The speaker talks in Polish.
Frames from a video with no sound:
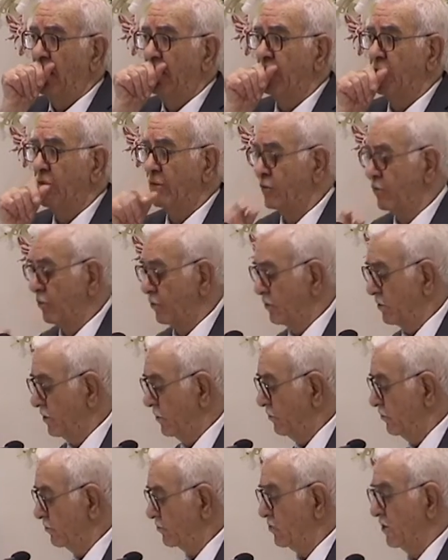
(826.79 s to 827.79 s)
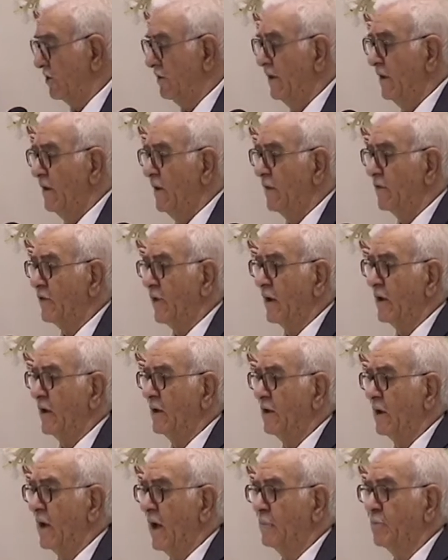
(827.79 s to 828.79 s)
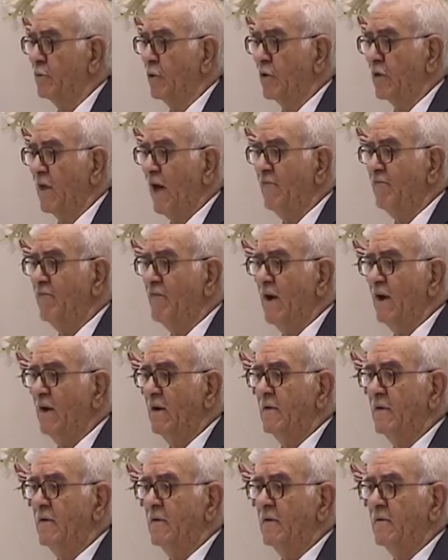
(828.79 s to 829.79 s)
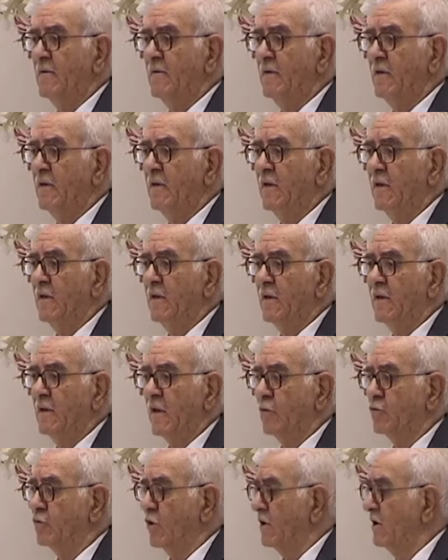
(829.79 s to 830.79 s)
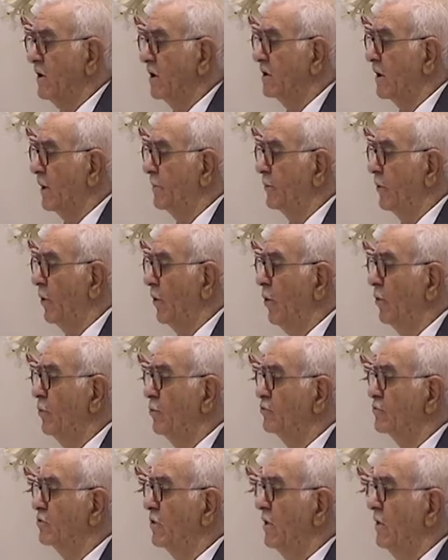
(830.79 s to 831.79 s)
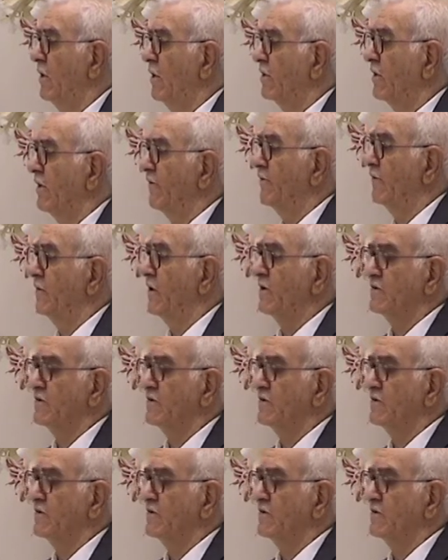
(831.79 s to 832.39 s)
Oczekiwałby, że Pan uczyniłby jakiś może cud,